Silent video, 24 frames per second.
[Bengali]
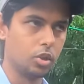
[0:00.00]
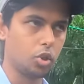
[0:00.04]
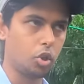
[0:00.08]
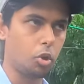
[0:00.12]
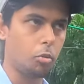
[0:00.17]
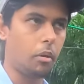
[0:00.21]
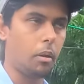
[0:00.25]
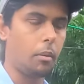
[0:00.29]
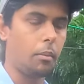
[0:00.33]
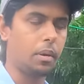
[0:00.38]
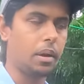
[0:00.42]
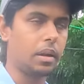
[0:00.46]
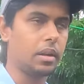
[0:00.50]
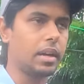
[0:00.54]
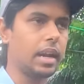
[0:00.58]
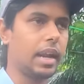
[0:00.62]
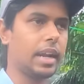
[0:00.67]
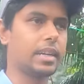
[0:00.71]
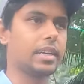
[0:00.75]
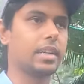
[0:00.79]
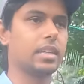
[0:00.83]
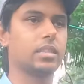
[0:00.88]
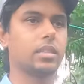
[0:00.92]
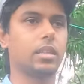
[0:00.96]
তবে আমার
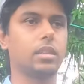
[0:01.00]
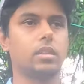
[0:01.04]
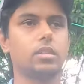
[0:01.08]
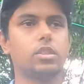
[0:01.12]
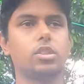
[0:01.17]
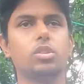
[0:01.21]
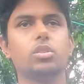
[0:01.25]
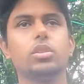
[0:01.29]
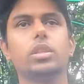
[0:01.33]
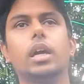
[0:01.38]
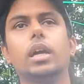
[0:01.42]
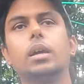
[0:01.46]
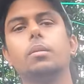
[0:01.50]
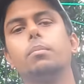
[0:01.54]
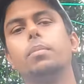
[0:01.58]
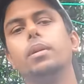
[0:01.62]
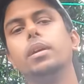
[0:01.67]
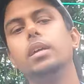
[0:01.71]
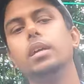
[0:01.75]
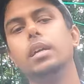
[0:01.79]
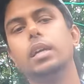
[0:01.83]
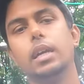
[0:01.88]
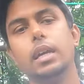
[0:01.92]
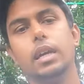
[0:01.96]
একটা সাজেশন
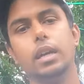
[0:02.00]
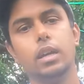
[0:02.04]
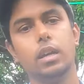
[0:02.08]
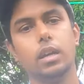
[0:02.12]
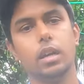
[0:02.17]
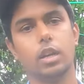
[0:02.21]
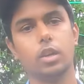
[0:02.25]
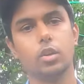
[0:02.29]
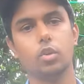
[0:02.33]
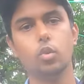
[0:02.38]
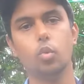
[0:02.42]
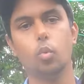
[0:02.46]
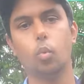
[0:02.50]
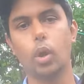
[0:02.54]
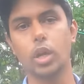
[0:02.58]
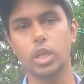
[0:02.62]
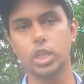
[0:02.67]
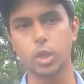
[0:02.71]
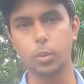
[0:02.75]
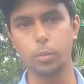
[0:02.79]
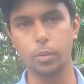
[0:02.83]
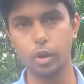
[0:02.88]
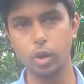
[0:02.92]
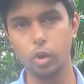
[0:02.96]
থাকবে এগুলো
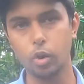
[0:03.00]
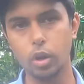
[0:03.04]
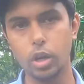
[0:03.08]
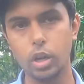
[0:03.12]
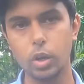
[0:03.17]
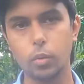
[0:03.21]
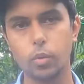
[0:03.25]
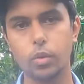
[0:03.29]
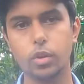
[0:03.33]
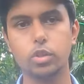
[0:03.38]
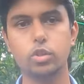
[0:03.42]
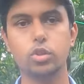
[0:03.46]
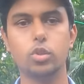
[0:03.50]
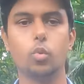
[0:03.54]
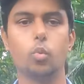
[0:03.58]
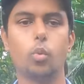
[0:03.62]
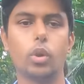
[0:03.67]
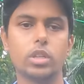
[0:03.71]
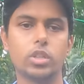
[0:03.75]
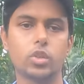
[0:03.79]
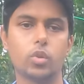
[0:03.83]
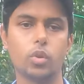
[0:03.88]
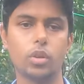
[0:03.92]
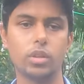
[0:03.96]
ওয়াশেবল হলে ওগুলো যদি
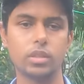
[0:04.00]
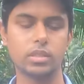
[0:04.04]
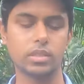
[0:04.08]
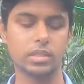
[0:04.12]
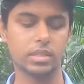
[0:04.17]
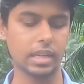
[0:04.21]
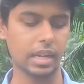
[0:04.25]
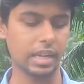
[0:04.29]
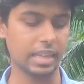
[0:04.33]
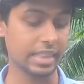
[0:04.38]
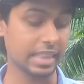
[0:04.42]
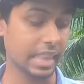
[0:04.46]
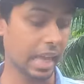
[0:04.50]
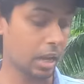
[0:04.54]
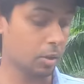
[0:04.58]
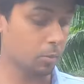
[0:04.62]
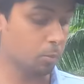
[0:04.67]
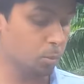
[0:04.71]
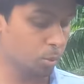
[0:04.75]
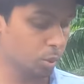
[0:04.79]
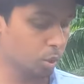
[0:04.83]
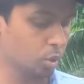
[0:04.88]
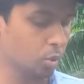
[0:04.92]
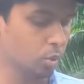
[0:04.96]
ওয়াশ করা যায়
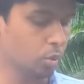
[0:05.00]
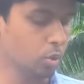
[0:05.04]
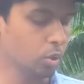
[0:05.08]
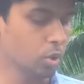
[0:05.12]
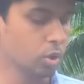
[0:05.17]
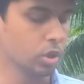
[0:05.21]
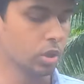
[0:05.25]
তারপরেও